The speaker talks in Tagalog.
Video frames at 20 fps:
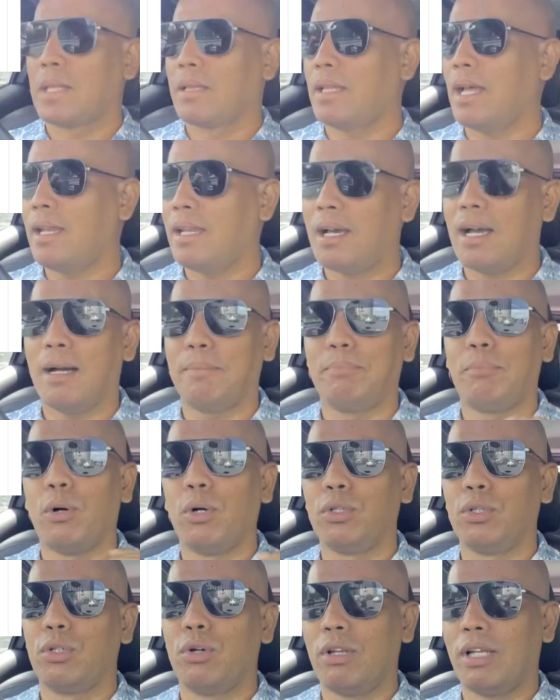na
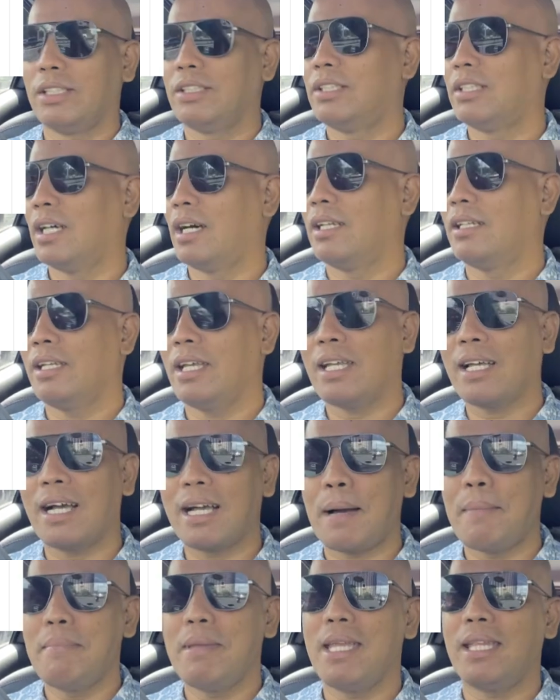nakapondo lang diyan,
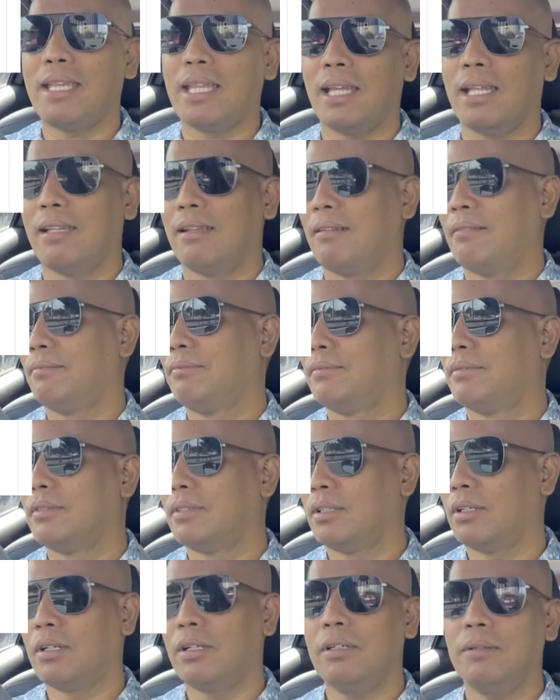igagamitin,
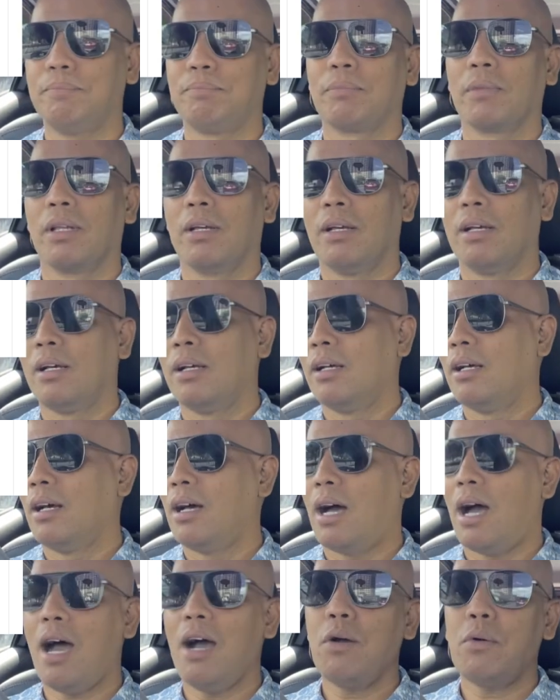eh, no?
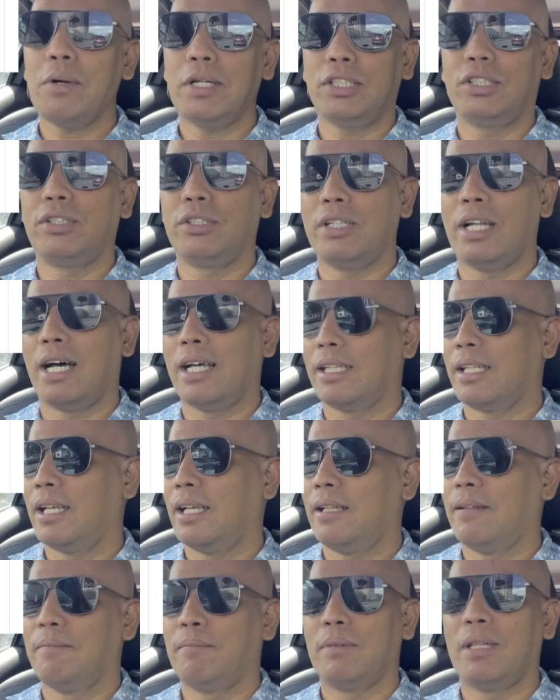Ang question
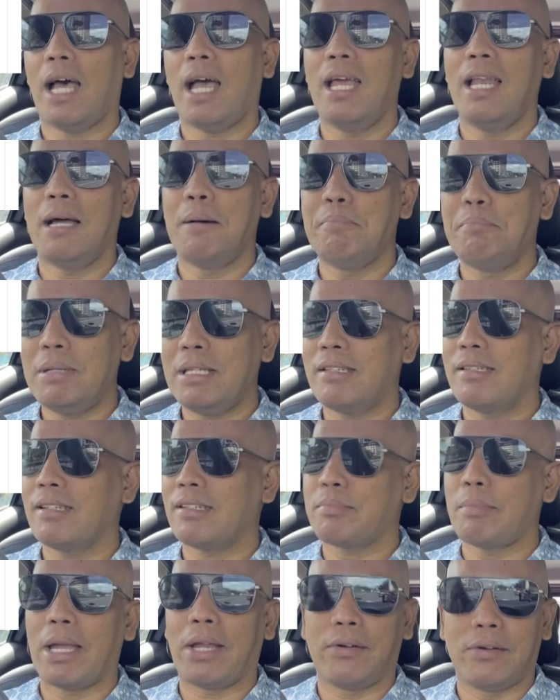natin, dahil ang business
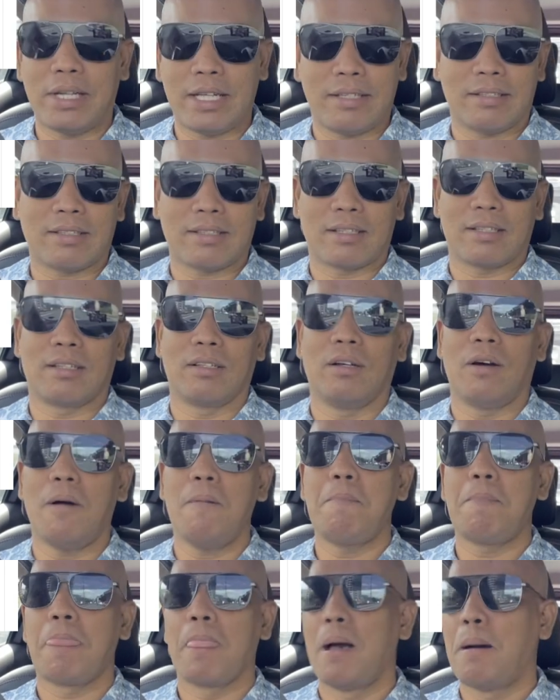may risk, no?
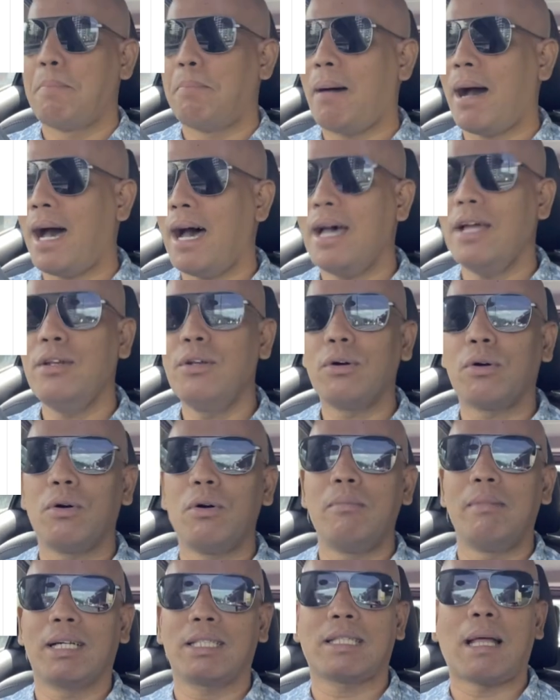Paano
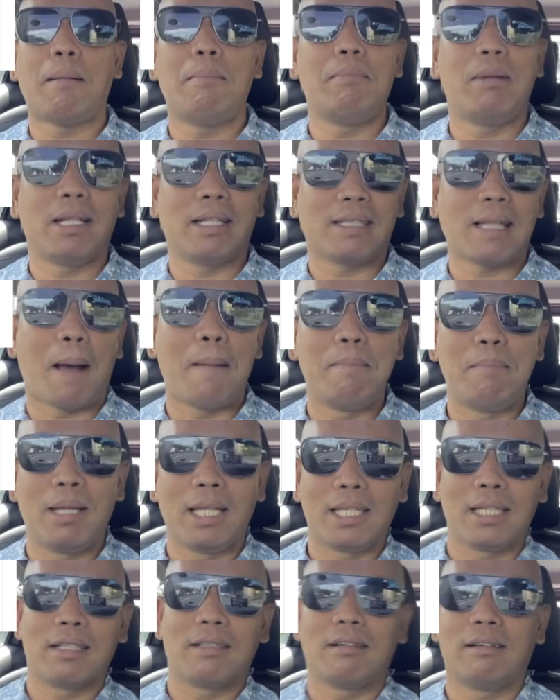kung
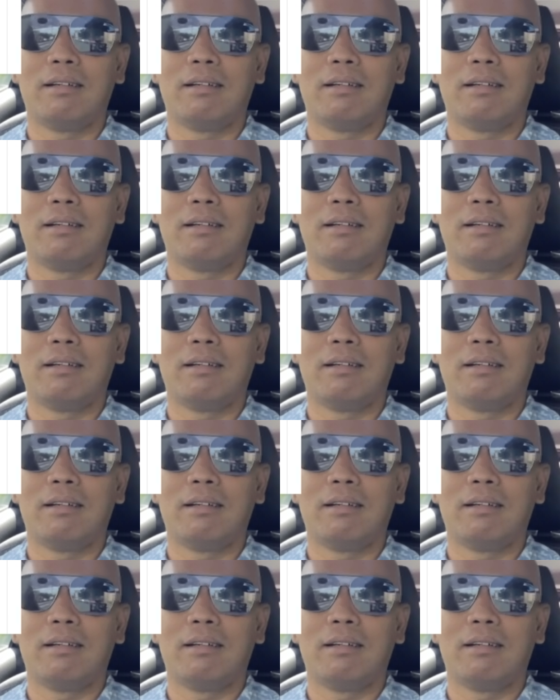magtumbling-tumbling ito?